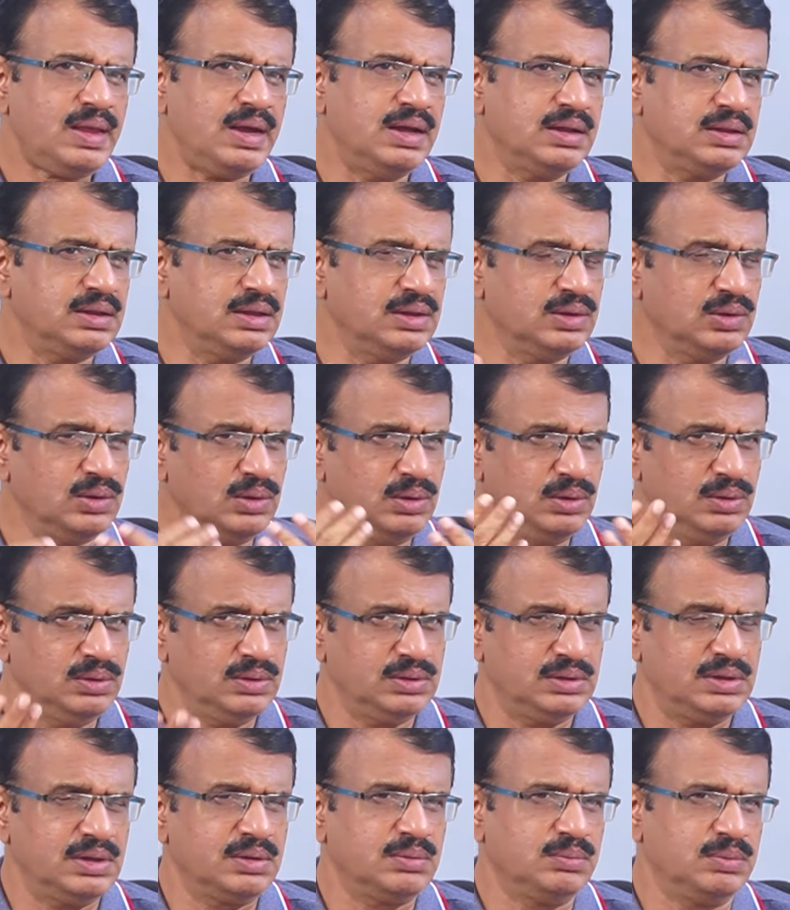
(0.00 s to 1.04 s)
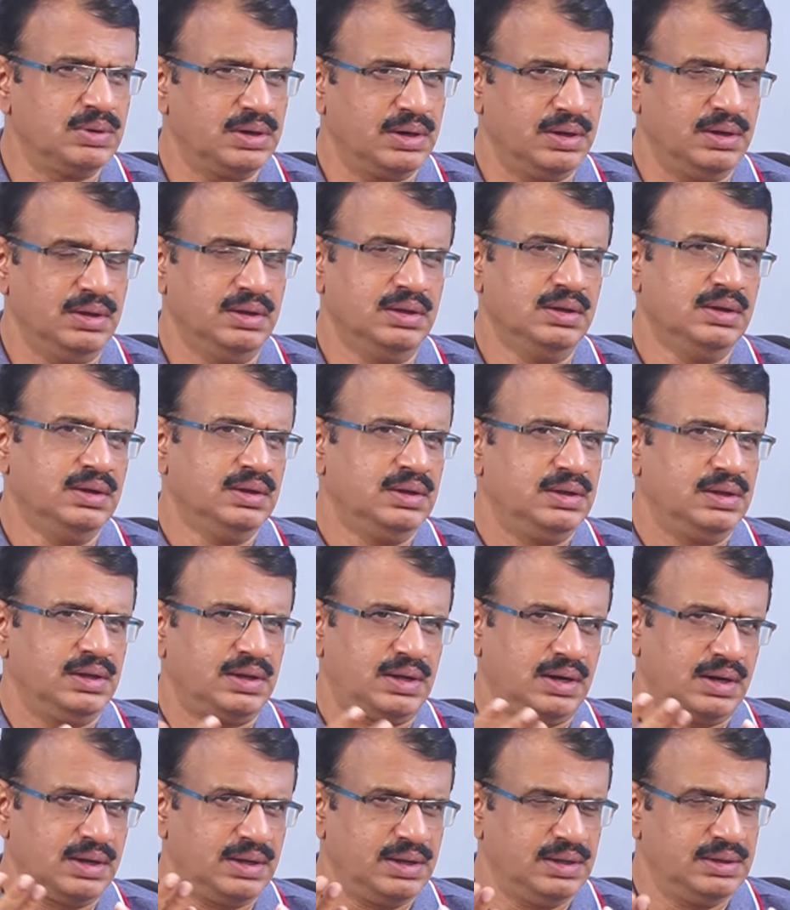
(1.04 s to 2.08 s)
అదేదో ఇతను మరి
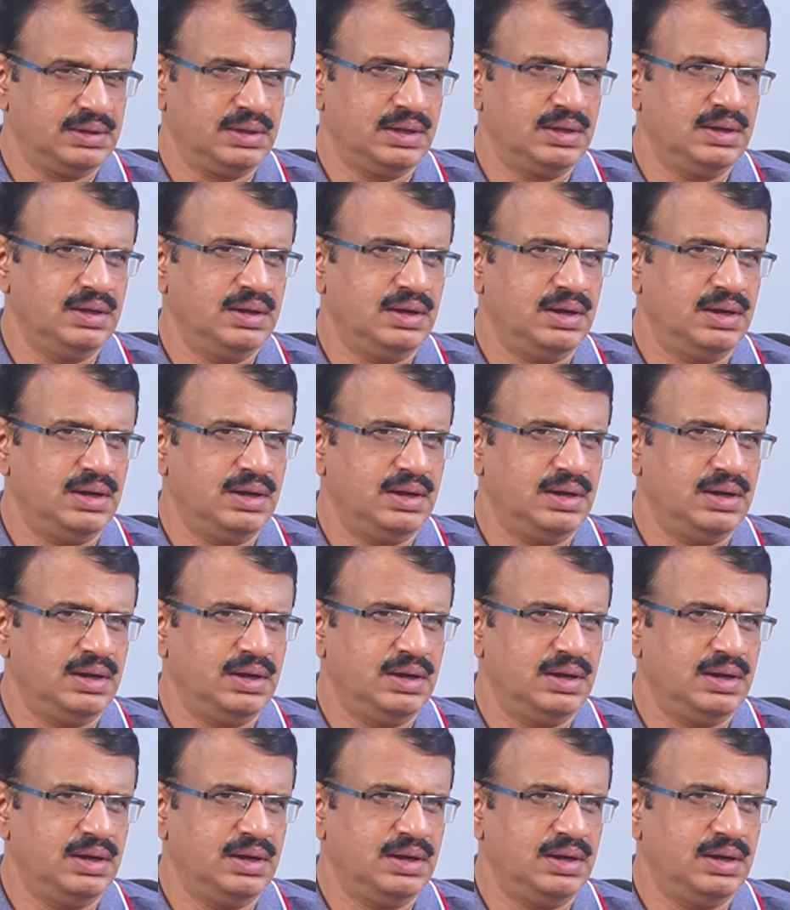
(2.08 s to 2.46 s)
ఇక్కడికైతే